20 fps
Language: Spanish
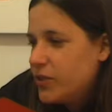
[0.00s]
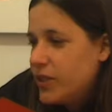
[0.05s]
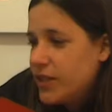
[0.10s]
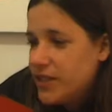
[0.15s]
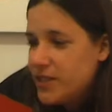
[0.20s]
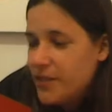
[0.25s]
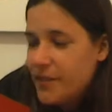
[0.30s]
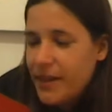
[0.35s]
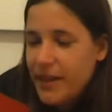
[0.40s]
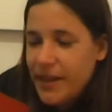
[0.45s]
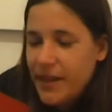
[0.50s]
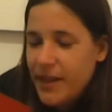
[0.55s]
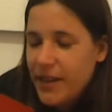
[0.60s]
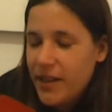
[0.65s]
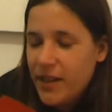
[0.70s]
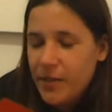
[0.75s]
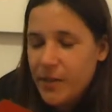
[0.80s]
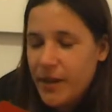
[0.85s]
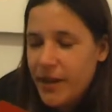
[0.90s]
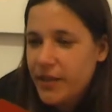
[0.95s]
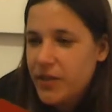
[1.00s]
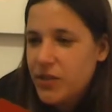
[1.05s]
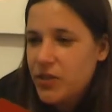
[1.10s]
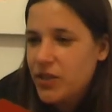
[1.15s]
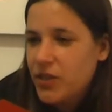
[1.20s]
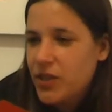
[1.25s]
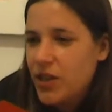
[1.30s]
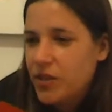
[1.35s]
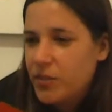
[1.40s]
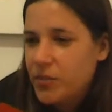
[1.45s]
Una semana
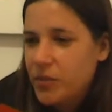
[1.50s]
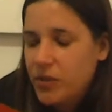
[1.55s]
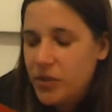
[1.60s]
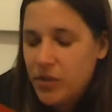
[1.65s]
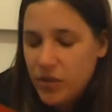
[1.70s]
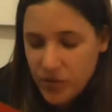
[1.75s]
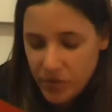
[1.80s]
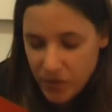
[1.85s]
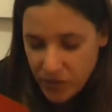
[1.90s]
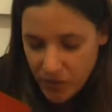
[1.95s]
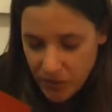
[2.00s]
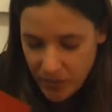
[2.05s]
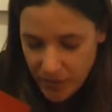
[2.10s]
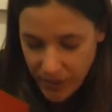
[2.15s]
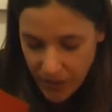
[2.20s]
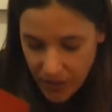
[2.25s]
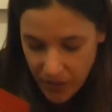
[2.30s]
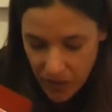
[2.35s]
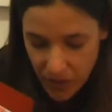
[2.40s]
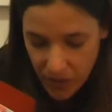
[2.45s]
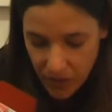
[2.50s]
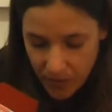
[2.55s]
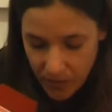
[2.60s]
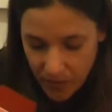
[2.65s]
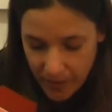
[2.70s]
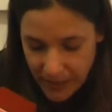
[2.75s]
maravillosa, como, como siempre digo,